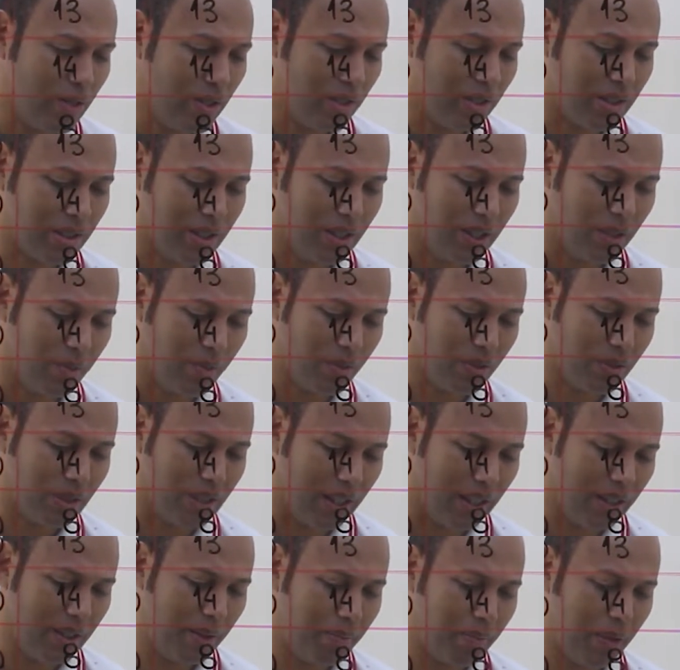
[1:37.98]
em cima, um
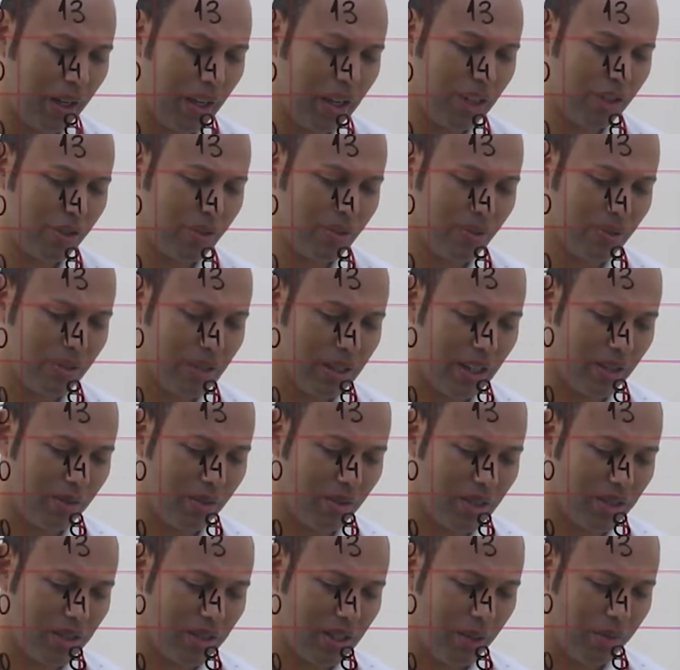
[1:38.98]
zero embaixo, um zero
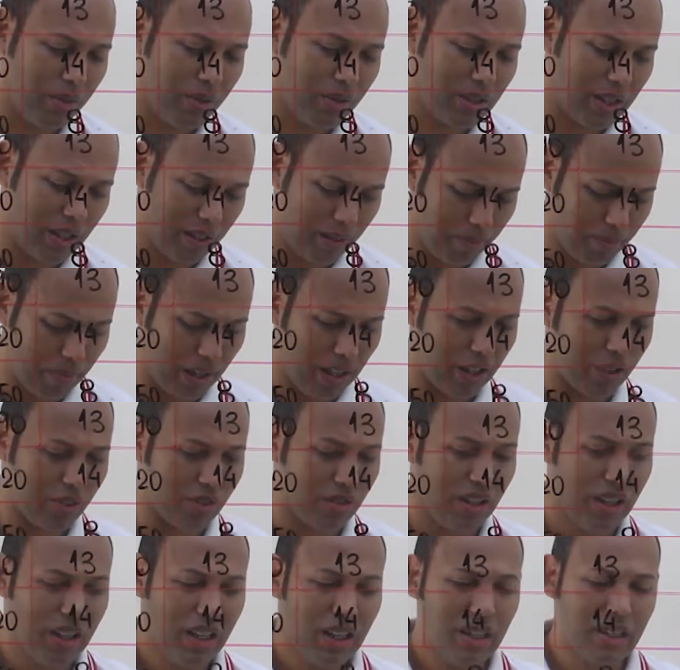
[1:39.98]
em cima e um zero embaixo.
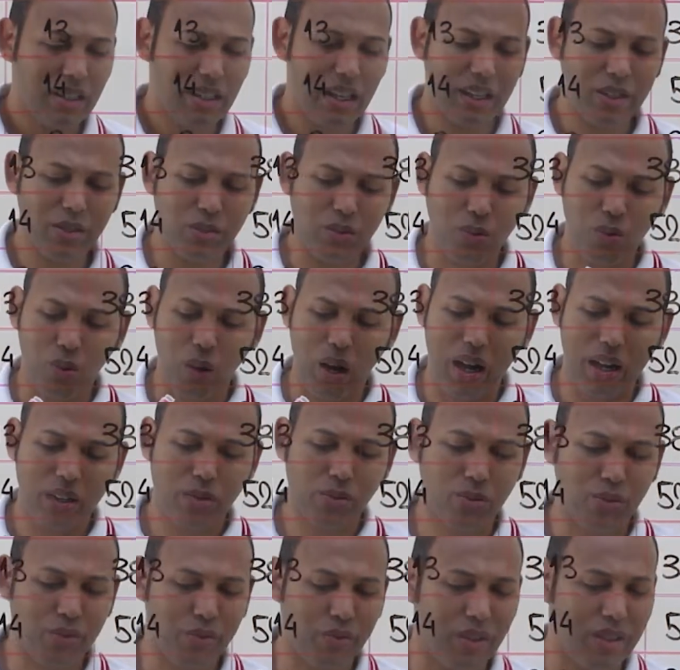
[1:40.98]
E aí
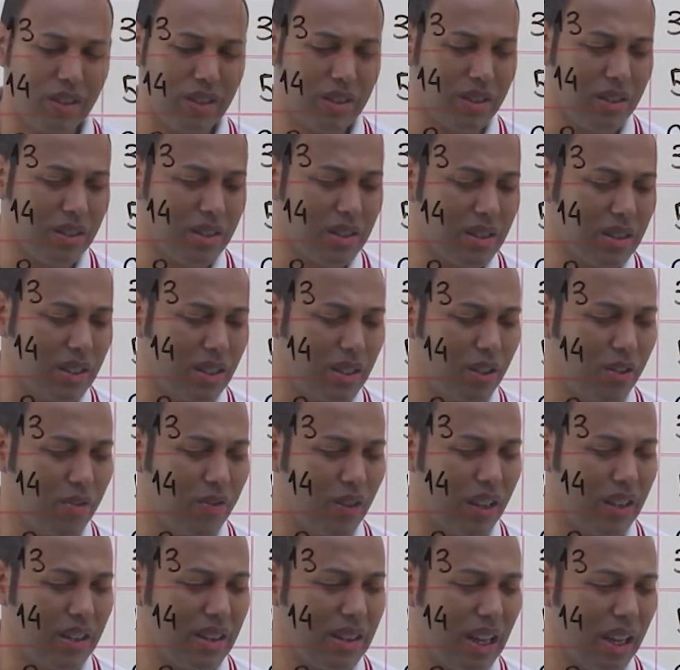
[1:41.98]
4 vezes 6
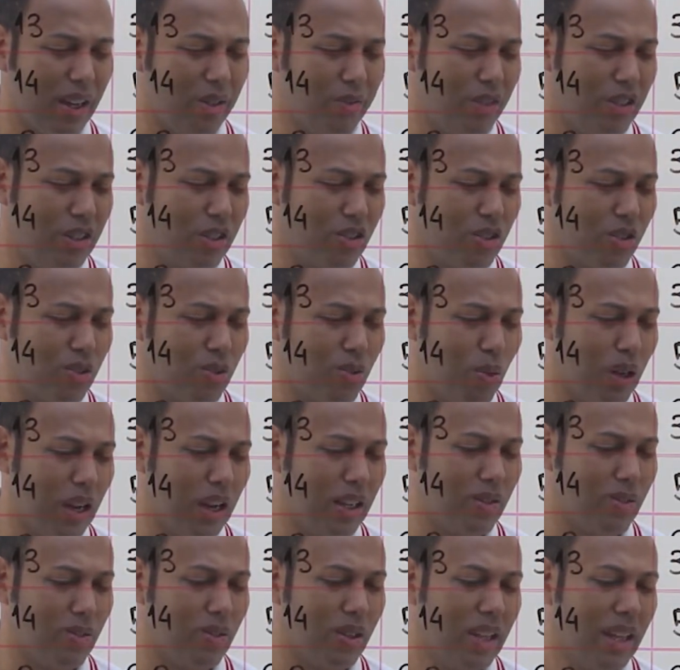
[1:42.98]
vai dar
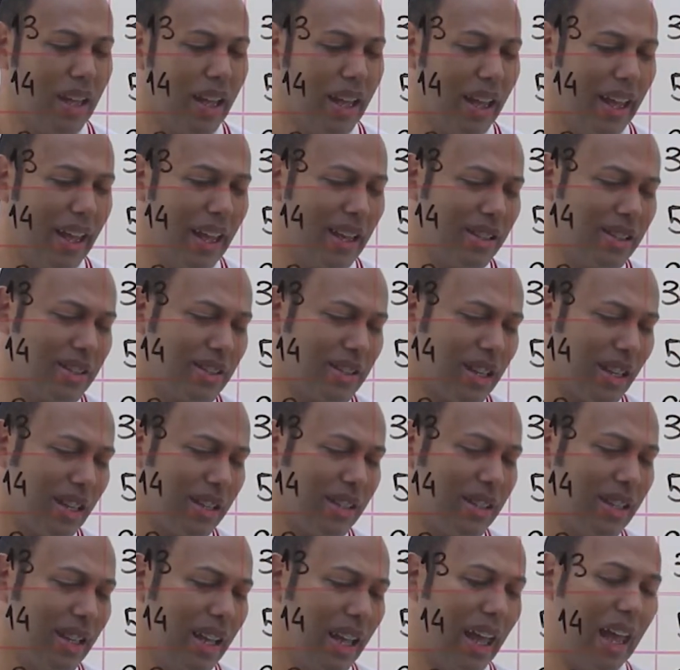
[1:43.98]
24. Essa
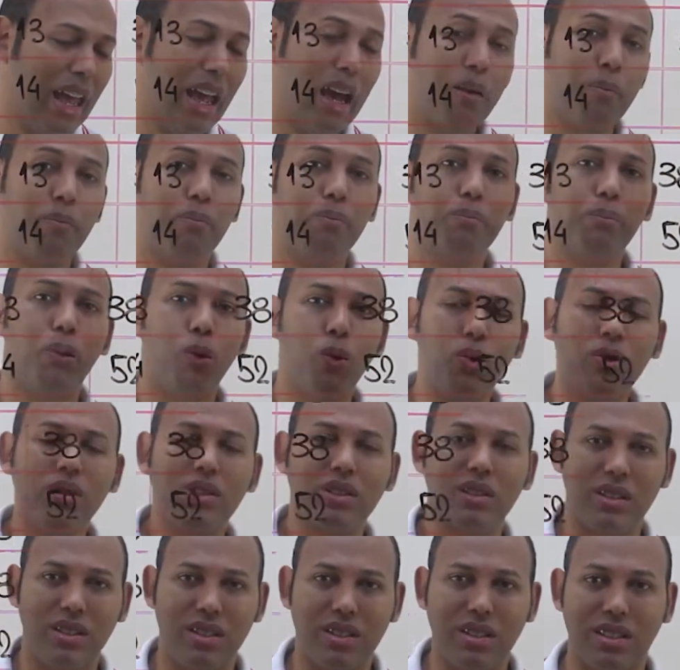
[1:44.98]
aqui é a
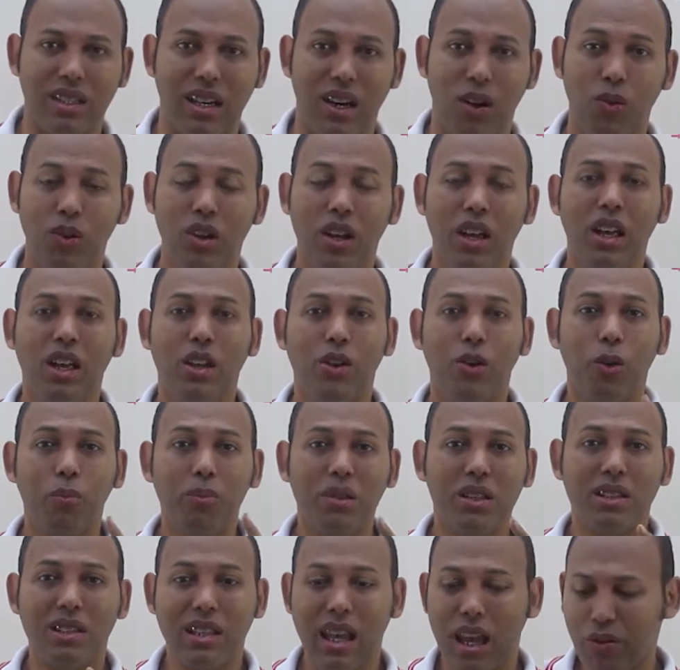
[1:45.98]
posição. E
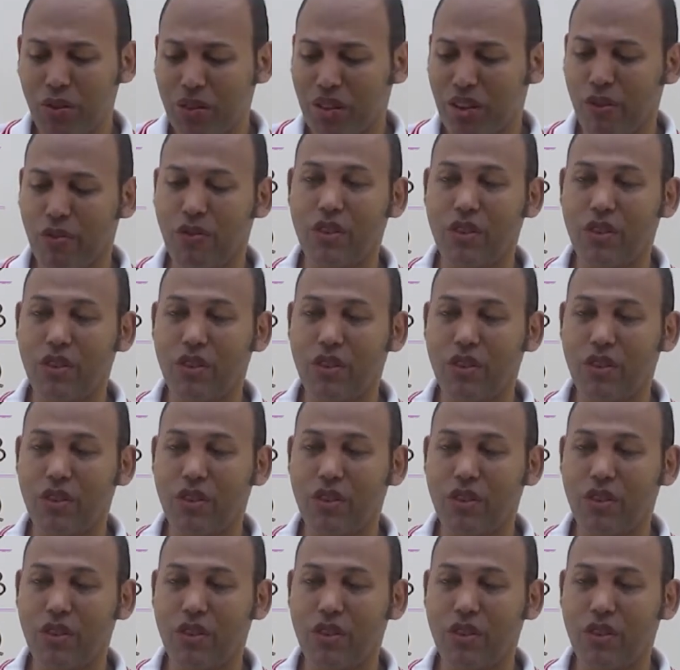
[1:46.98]
observe que